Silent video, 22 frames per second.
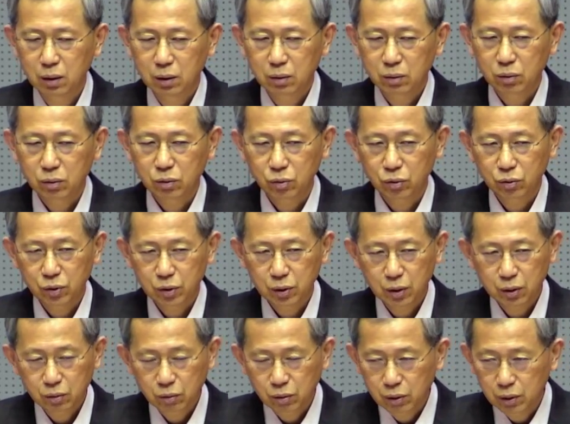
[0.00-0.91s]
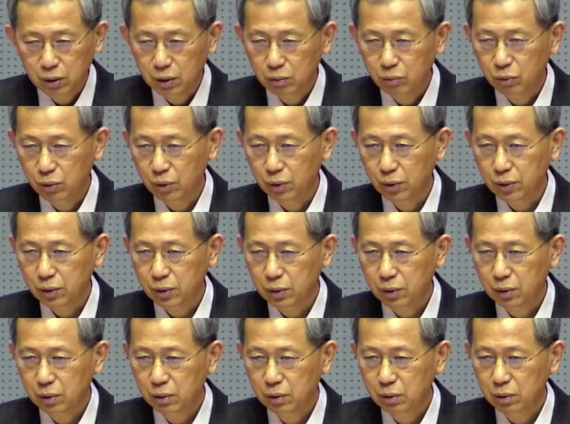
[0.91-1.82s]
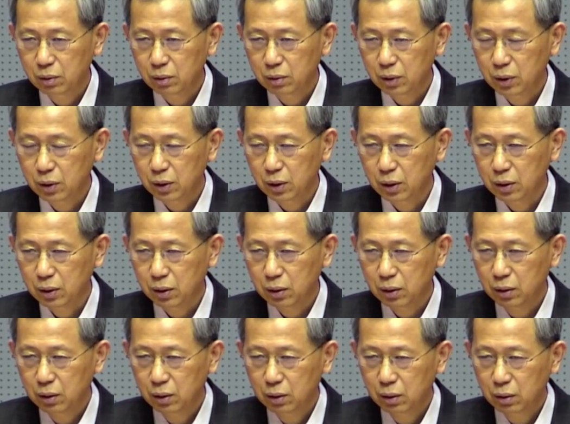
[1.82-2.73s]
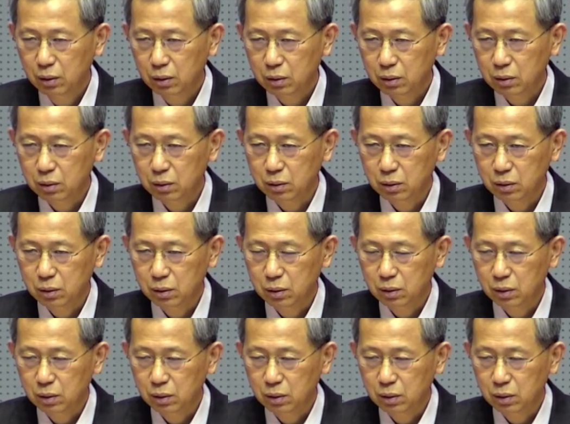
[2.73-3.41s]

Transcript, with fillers: 또 조직된 교회들이 모여서 하나의 그